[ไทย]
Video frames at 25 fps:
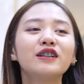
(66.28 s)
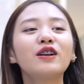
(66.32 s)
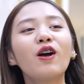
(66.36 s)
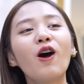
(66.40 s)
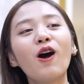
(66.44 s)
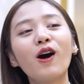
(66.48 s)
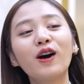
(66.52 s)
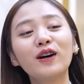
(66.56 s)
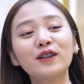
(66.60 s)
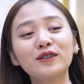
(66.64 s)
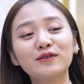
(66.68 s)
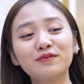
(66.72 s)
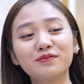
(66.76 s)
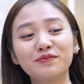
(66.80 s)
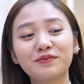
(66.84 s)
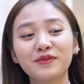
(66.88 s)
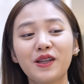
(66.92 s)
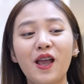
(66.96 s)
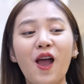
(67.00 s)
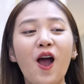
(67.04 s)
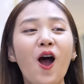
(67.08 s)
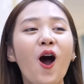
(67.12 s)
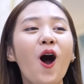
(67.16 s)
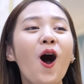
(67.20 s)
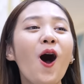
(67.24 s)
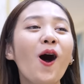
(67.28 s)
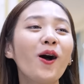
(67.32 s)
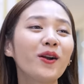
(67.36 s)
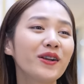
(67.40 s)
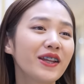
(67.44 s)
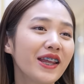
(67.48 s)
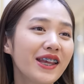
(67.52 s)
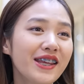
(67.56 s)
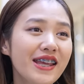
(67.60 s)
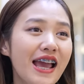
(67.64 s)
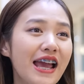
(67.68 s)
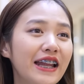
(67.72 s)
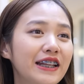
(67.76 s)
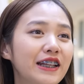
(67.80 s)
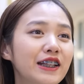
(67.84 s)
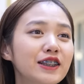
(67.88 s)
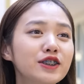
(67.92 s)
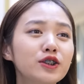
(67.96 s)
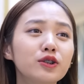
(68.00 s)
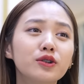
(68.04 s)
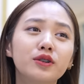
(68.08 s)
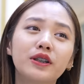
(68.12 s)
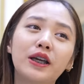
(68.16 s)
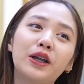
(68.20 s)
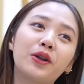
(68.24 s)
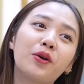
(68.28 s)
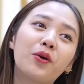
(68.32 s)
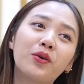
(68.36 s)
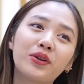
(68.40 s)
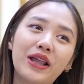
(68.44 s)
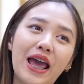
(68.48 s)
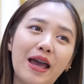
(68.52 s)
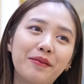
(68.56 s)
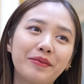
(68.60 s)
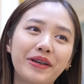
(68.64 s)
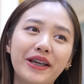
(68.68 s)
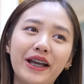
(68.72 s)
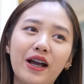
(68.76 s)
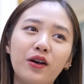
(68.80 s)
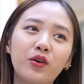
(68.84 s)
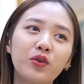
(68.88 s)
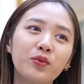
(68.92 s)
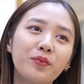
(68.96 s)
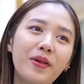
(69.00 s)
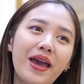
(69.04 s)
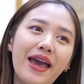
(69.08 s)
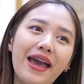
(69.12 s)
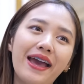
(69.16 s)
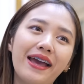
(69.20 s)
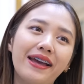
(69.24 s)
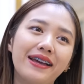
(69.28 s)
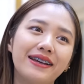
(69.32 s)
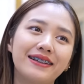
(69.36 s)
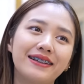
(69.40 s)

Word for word: ก็ห้องที่ใหญ่ที่สุดในโรงแรมนี้ค่ะคุณแม่